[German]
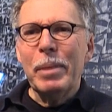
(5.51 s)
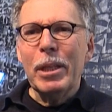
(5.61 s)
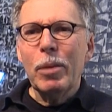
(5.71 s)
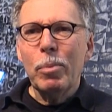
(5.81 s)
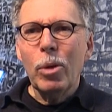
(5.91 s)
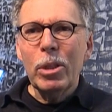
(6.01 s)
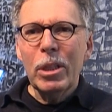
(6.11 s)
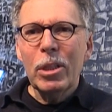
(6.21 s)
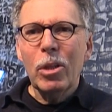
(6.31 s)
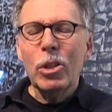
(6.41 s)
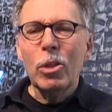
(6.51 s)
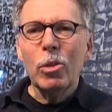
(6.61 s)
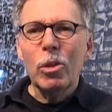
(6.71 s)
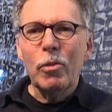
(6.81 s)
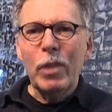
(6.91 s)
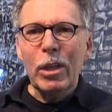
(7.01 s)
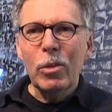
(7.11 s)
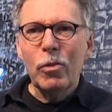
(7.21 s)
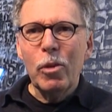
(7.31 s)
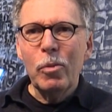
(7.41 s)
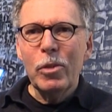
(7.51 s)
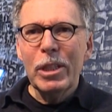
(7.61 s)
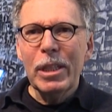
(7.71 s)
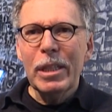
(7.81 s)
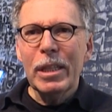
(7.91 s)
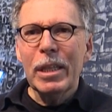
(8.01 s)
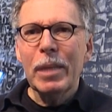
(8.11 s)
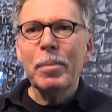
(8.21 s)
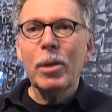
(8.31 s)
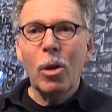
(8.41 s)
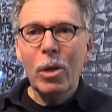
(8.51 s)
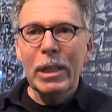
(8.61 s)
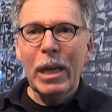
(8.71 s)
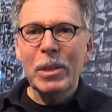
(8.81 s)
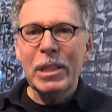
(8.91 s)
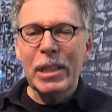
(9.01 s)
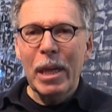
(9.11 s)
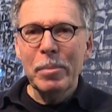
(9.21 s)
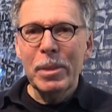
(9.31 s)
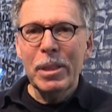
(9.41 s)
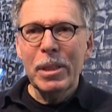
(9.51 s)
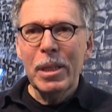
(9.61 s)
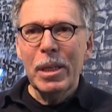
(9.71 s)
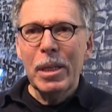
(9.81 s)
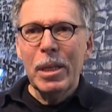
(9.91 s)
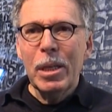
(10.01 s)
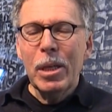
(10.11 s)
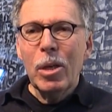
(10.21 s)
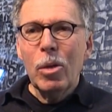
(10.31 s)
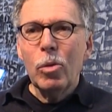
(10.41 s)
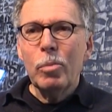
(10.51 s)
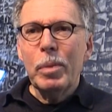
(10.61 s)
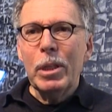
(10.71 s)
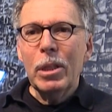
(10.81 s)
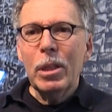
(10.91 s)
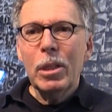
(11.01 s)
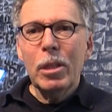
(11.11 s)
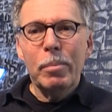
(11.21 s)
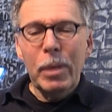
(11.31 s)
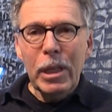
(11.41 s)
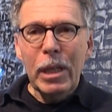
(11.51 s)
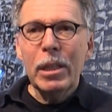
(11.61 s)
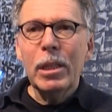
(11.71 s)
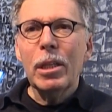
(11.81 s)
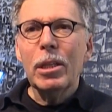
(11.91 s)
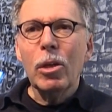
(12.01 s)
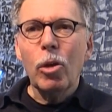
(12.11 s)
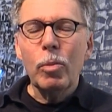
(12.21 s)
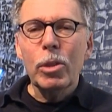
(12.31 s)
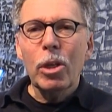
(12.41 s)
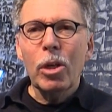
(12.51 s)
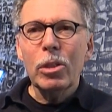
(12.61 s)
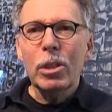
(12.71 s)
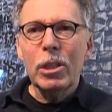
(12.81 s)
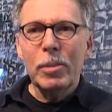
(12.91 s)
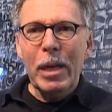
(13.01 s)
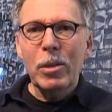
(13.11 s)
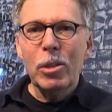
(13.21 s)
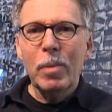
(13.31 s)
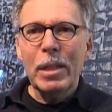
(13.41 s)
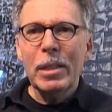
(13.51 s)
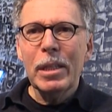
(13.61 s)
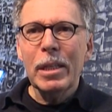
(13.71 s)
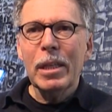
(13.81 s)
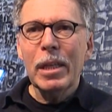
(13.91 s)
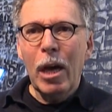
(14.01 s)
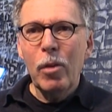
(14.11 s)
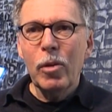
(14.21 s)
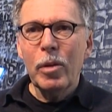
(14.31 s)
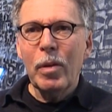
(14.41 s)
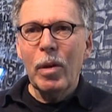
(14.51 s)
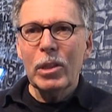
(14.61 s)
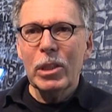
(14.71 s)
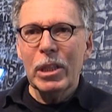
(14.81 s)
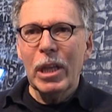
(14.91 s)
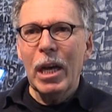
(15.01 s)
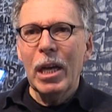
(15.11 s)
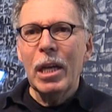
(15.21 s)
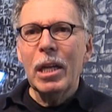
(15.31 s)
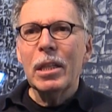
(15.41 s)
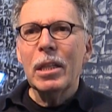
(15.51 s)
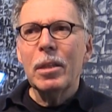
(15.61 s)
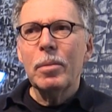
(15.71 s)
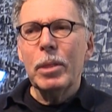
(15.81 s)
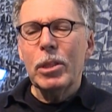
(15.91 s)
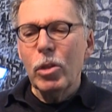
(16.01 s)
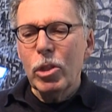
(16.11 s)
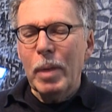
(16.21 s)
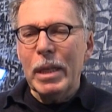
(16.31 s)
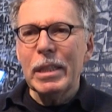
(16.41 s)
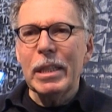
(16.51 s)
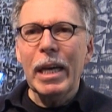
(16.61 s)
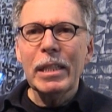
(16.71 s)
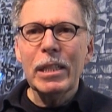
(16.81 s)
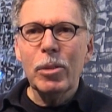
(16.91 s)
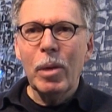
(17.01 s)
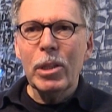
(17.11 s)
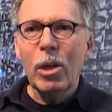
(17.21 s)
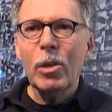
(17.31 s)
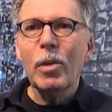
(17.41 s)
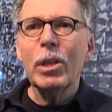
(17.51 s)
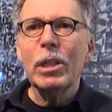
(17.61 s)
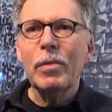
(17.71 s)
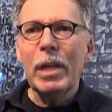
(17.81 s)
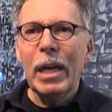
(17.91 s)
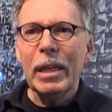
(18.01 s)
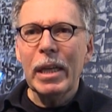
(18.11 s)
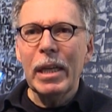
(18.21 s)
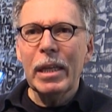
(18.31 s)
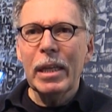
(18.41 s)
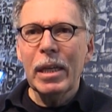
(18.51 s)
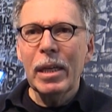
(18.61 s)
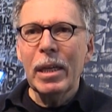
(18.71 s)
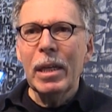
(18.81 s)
bin geboren 1954 im Krankenhaus Zams und bin in Bayern in der Römerstraße 22 aufgewachsen, beziehungsweise die ersten zwei Jahre war ich in der Villa Angelika,